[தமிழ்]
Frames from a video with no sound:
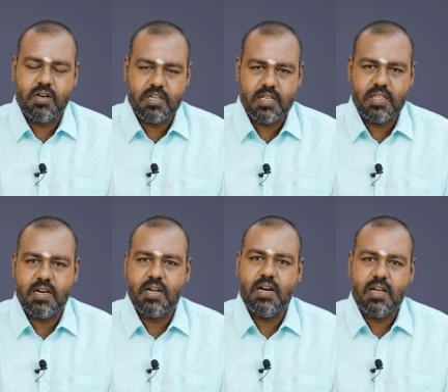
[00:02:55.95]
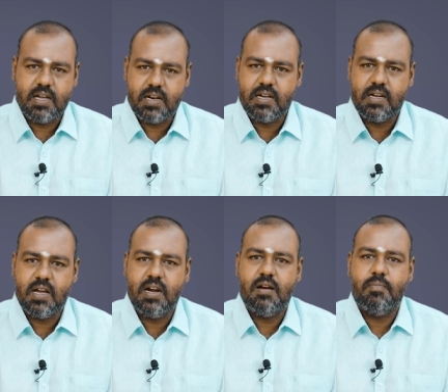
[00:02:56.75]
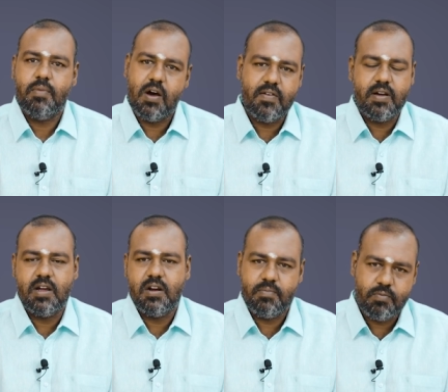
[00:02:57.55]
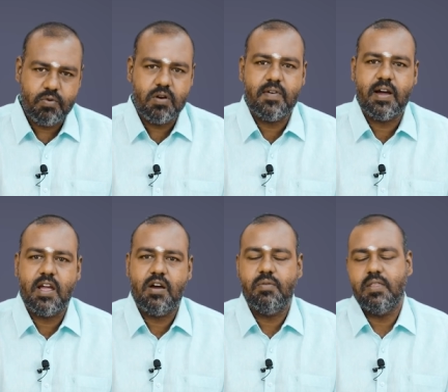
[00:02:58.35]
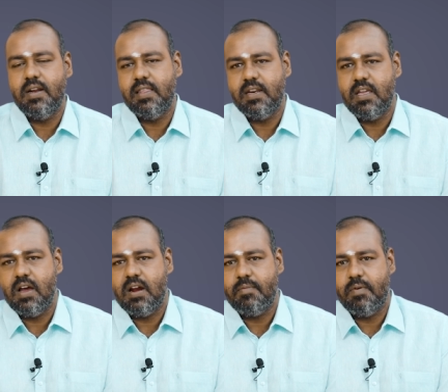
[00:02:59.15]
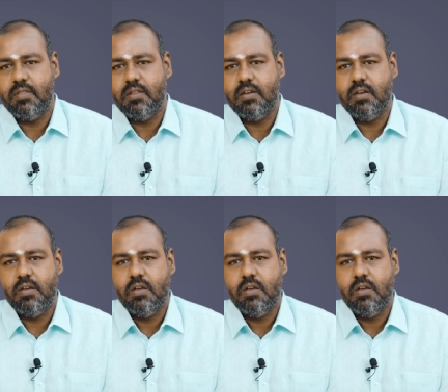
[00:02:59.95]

நட்சத்திரங்கள் கிரகங்கள் பாவங்கள் மூணு வகையாகவும் தனித்தனியாக நம்ம வந்து